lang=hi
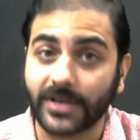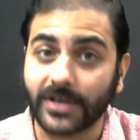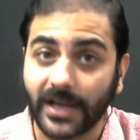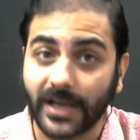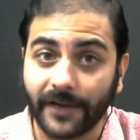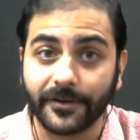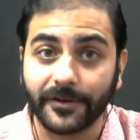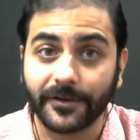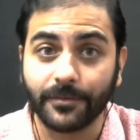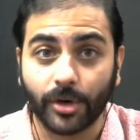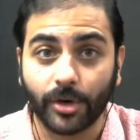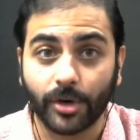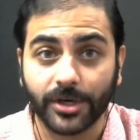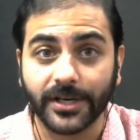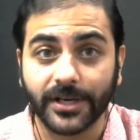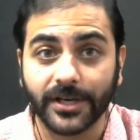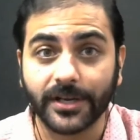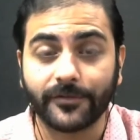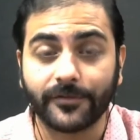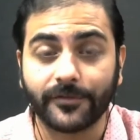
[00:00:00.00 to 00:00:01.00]
काफ़ी
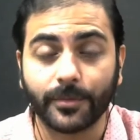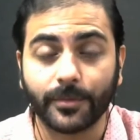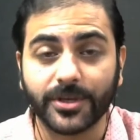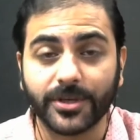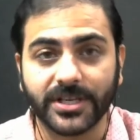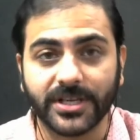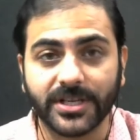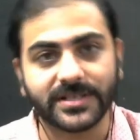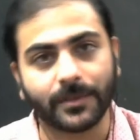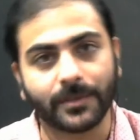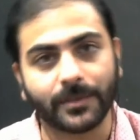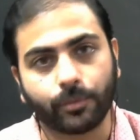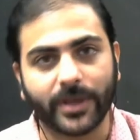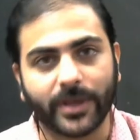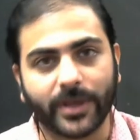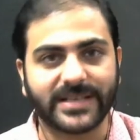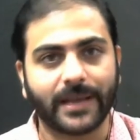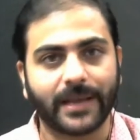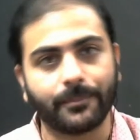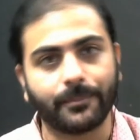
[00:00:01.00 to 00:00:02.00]
इंपॉर्टेंट इन्फॉर्मेशन है सबको
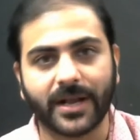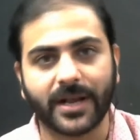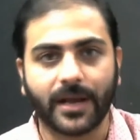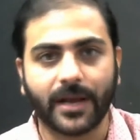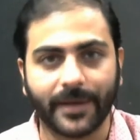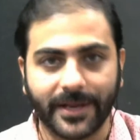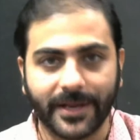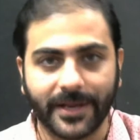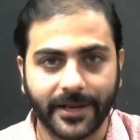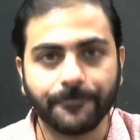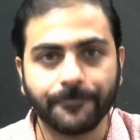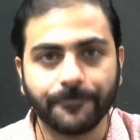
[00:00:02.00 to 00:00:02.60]
एग्जाम में काम आएगी